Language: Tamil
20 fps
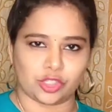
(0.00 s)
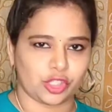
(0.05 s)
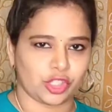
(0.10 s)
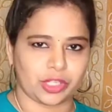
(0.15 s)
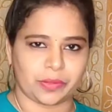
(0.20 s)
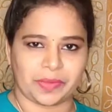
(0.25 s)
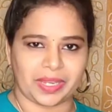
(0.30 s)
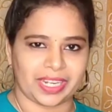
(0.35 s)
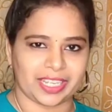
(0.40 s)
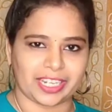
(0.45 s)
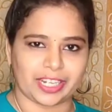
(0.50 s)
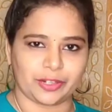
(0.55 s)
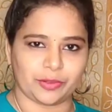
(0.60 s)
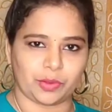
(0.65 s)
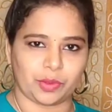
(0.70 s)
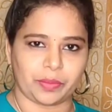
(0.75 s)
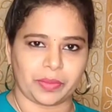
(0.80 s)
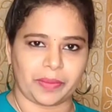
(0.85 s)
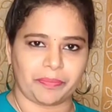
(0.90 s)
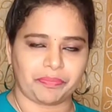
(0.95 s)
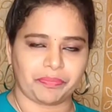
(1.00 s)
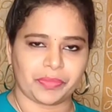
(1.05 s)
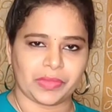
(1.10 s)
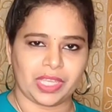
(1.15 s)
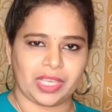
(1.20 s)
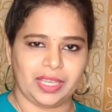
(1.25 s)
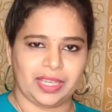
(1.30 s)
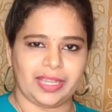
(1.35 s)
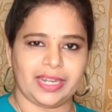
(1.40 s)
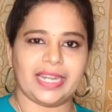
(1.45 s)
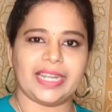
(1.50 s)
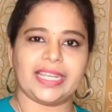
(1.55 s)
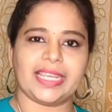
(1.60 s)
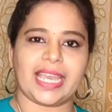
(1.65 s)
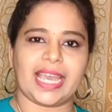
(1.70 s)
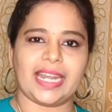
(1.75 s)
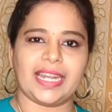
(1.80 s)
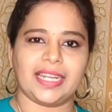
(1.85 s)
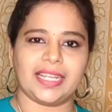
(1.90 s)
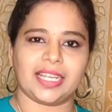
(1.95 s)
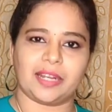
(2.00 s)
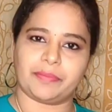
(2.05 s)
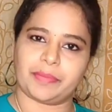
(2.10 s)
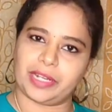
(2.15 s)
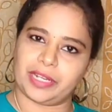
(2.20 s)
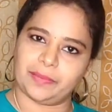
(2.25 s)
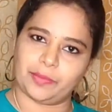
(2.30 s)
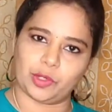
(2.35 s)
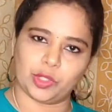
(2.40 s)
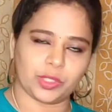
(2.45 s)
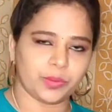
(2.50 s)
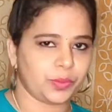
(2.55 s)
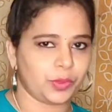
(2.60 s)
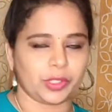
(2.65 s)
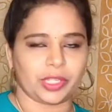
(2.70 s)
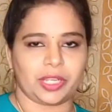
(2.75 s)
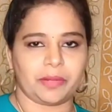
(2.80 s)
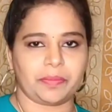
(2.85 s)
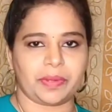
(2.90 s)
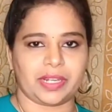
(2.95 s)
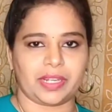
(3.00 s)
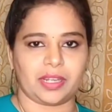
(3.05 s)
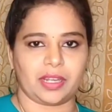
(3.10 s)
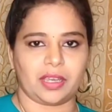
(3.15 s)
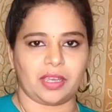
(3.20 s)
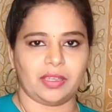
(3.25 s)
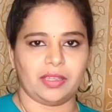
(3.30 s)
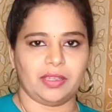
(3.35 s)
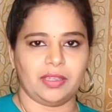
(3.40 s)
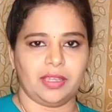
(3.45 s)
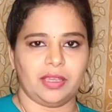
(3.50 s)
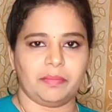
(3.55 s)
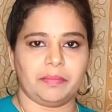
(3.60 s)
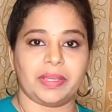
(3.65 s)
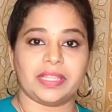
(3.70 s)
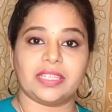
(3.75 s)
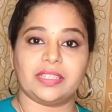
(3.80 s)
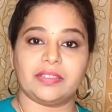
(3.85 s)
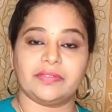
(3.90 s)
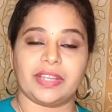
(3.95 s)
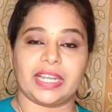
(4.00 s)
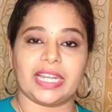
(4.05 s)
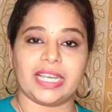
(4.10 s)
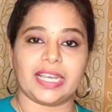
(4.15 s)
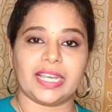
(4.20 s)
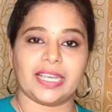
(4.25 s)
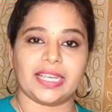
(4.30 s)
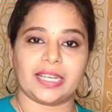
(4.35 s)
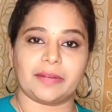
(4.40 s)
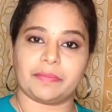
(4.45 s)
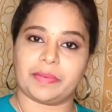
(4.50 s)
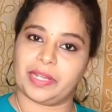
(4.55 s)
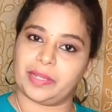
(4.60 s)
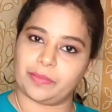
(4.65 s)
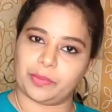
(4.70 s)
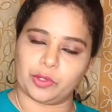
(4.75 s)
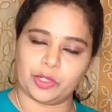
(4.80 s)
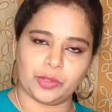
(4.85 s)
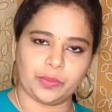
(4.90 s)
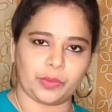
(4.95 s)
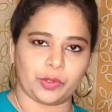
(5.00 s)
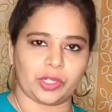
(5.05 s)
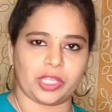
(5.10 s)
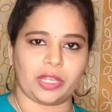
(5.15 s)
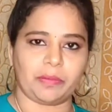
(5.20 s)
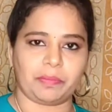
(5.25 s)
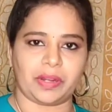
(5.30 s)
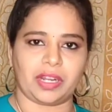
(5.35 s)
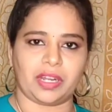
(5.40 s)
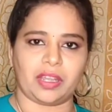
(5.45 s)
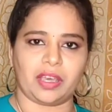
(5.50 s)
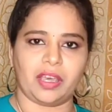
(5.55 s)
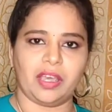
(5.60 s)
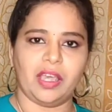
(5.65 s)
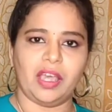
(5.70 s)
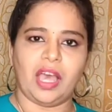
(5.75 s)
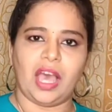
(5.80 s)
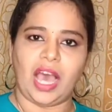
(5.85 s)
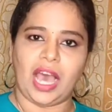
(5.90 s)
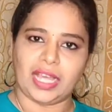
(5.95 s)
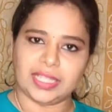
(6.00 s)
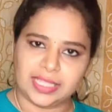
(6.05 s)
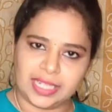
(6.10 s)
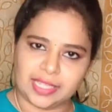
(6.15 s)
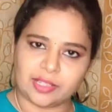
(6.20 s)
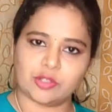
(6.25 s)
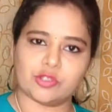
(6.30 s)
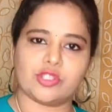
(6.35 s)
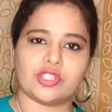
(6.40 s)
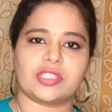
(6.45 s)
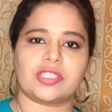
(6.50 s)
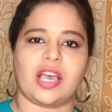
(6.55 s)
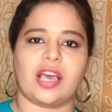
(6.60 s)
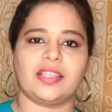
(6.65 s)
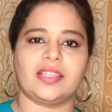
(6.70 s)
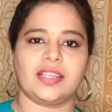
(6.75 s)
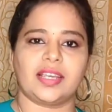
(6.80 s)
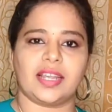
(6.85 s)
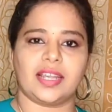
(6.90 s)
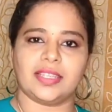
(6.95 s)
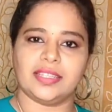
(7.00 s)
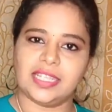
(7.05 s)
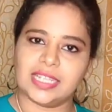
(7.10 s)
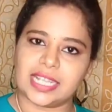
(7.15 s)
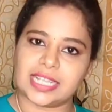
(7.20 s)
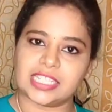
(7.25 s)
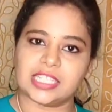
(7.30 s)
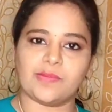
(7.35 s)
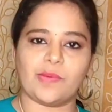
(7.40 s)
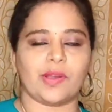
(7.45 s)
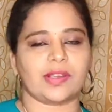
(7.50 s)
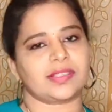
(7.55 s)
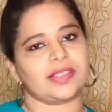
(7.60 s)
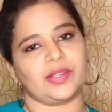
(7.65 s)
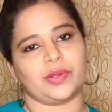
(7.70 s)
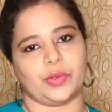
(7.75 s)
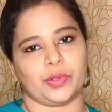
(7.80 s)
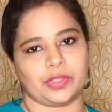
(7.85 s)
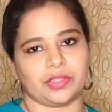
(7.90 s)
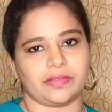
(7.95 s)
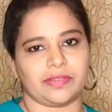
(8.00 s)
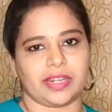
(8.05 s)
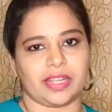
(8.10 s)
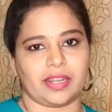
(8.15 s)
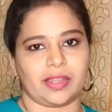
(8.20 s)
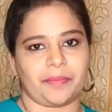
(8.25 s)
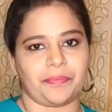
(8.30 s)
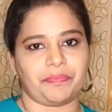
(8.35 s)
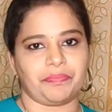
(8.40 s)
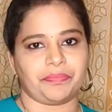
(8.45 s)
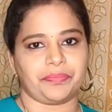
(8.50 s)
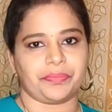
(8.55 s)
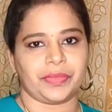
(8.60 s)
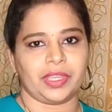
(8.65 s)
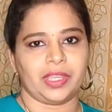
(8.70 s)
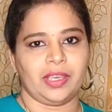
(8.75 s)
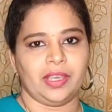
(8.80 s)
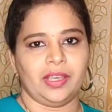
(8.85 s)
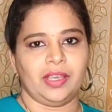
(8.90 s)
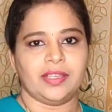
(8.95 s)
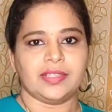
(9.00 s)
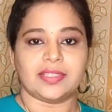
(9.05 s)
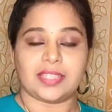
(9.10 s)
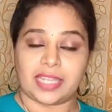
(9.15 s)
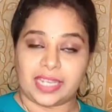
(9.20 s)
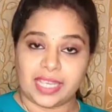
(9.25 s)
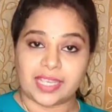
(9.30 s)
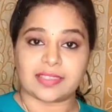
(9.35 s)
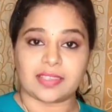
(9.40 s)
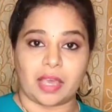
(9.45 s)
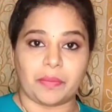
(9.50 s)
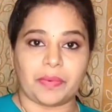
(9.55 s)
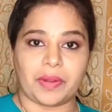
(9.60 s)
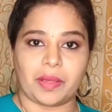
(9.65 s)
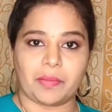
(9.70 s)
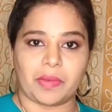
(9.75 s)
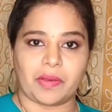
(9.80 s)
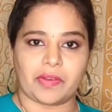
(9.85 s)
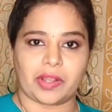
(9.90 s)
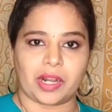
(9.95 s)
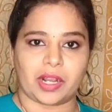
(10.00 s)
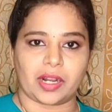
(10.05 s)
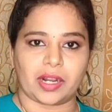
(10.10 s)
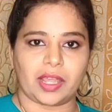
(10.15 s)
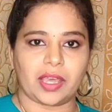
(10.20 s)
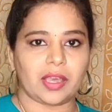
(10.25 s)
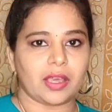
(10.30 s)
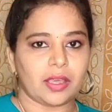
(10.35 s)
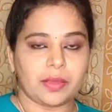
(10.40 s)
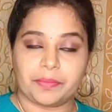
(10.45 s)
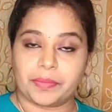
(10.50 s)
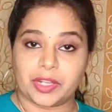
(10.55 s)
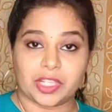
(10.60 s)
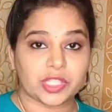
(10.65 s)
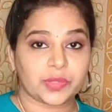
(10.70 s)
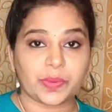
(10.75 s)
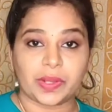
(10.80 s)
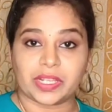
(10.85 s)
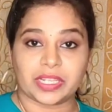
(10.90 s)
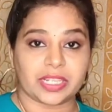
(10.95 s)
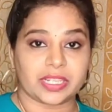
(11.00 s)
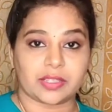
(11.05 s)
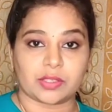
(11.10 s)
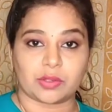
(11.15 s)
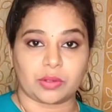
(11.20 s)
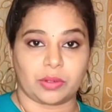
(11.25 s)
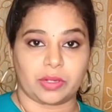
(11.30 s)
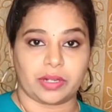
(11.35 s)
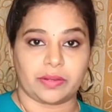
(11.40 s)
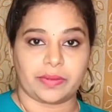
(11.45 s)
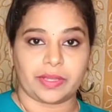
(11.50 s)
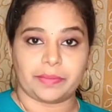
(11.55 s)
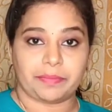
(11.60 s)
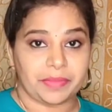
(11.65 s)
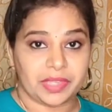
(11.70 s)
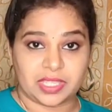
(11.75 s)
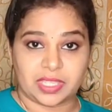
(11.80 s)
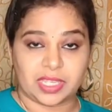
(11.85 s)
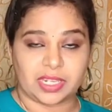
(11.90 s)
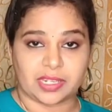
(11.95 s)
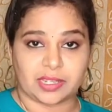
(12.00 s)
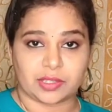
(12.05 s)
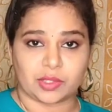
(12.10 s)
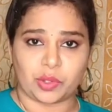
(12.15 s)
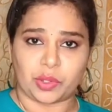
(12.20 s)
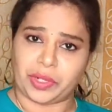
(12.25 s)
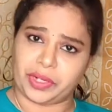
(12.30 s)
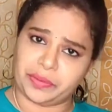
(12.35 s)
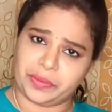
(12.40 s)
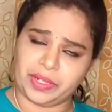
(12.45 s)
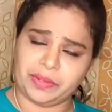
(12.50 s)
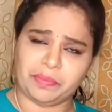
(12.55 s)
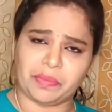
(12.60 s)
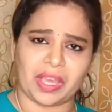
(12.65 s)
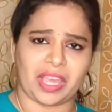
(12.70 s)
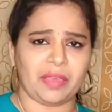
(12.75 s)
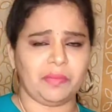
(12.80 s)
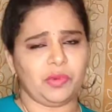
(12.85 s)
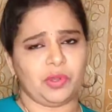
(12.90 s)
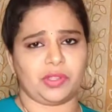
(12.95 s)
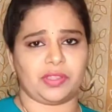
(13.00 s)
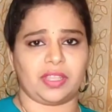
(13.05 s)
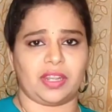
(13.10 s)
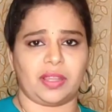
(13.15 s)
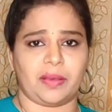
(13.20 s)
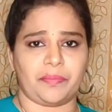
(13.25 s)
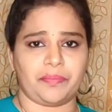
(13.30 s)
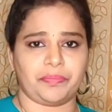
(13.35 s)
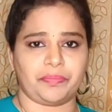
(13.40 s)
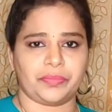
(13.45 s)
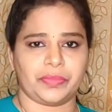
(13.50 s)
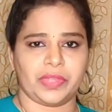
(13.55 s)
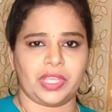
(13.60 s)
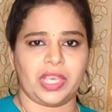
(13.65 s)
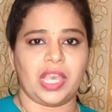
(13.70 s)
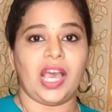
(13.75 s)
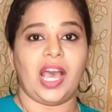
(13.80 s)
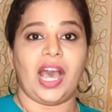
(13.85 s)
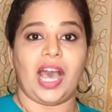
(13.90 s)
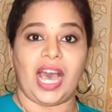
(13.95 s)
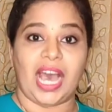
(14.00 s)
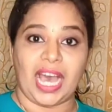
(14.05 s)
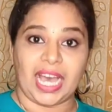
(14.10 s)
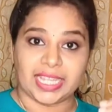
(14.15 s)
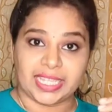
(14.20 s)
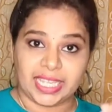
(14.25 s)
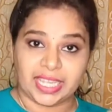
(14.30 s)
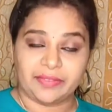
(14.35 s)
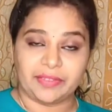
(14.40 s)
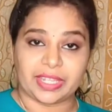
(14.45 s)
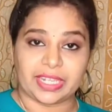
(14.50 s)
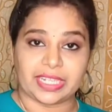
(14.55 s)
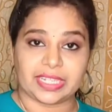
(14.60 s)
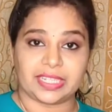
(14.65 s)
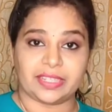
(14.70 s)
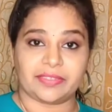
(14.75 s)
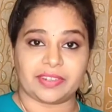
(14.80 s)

கொஞ்சம் மெனக்கிடுவோமே ரெண்டு கேரட்டை கட் பண்ணி போட்டு பொரியல் பண்ணலாம் பத்து வெண்டைக்காயை கட் பண்ணி போட்டு பொரியல் பண்ணலாம் அதுலேயும் கொஞ்சம் சாதம் கலந்து லஞ்ச் பாக்ஸில் கொடுத்து விடலாம் சரியா சாப்பிடாம வராங்களா பிரின்சிபல் கிட்ட சொல்லிடுவேன் மிஸ் கிட்ட சொல்லிடுவேன் பயமுறுத்தலாம் அதே வெரைட்டி